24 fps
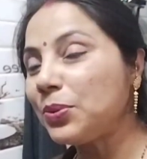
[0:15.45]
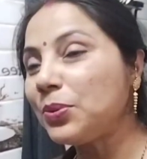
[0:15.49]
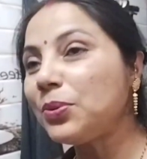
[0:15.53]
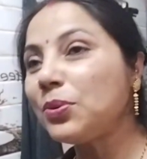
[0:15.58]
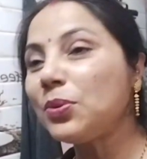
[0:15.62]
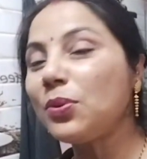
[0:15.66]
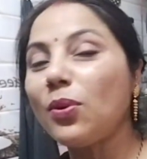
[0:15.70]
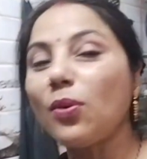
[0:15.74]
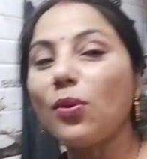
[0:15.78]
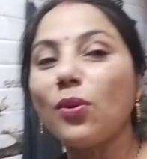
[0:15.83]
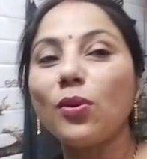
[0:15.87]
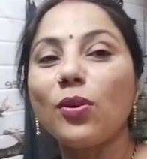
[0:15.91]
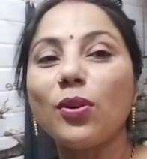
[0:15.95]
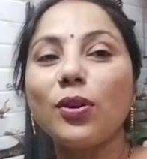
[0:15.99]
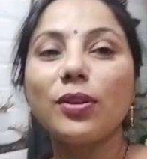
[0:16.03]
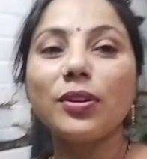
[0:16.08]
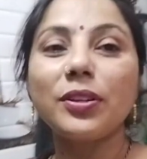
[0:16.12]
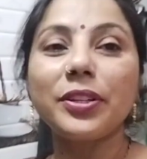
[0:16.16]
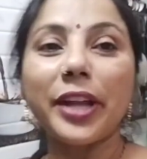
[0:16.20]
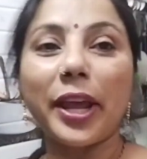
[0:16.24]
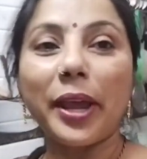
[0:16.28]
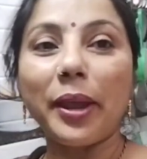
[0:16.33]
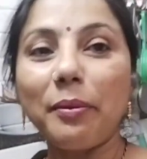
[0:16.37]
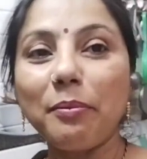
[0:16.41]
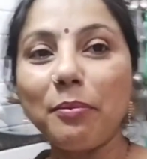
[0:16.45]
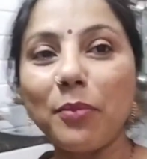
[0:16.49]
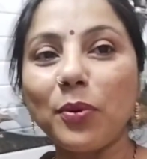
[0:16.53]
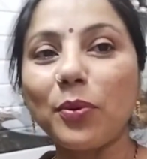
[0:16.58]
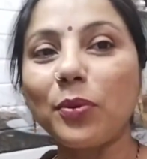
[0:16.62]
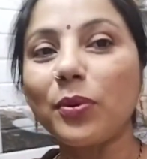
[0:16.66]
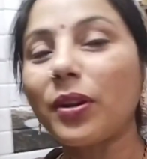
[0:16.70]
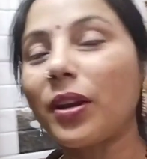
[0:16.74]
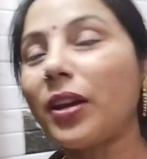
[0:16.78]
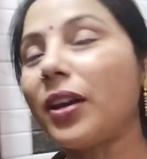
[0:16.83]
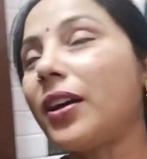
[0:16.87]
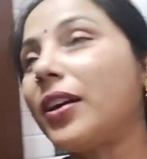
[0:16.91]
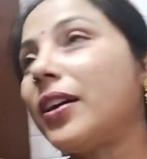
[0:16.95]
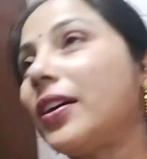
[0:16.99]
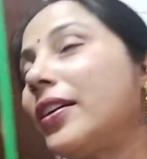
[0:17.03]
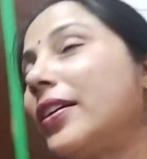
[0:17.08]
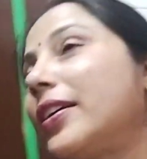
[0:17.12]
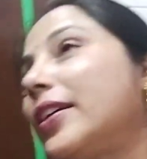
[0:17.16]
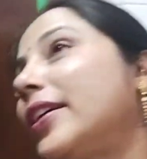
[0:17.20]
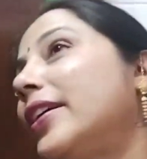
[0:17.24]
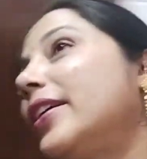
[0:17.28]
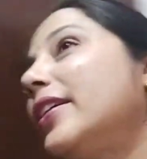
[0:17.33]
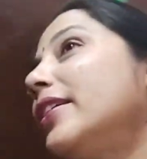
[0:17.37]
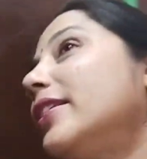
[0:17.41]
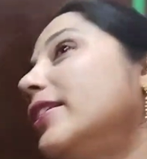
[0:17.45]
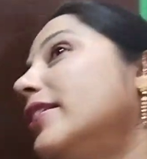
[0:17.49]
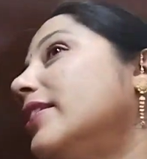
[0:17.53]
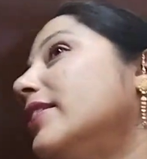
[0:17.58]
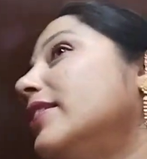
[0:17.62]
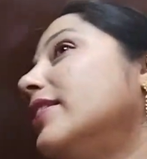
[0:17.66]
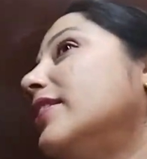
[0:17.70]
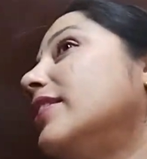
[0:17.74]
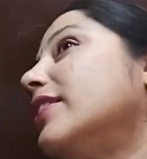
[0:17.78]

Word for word: हूँ और टाइम हो रहा है